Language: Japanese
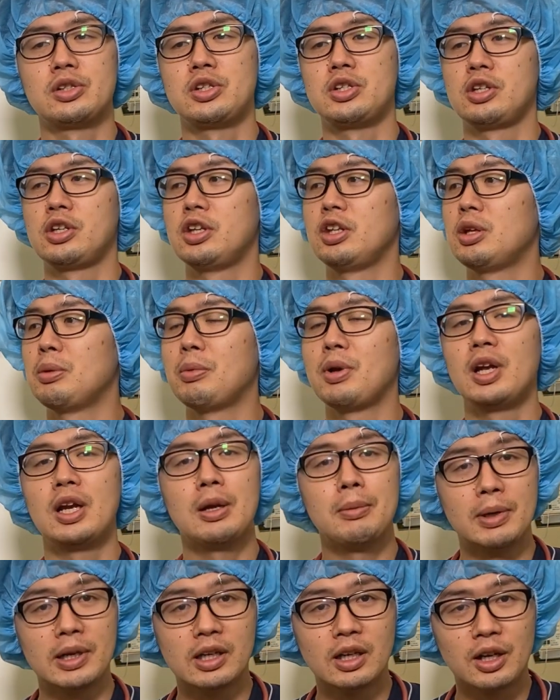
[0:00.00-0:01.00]
しに聞いてもらえ
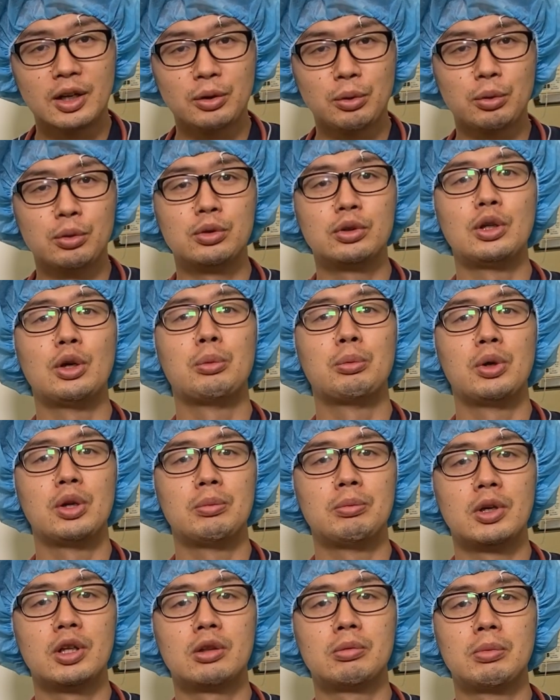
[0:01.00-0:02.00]
ればいいかなというふうに思
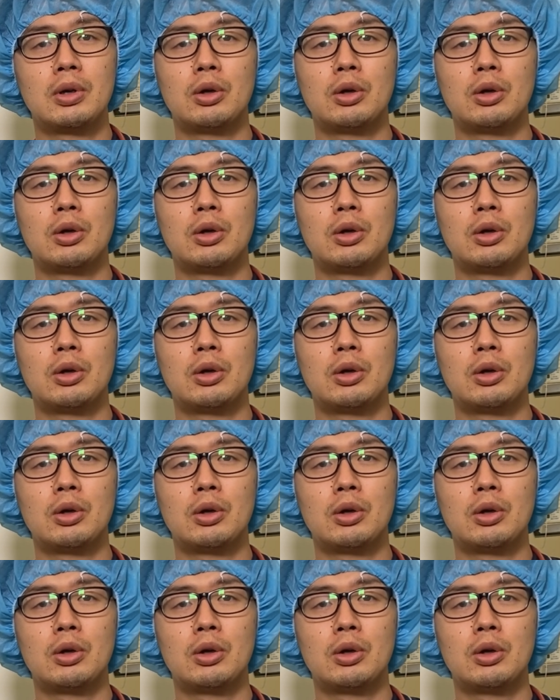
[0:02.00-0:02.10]
います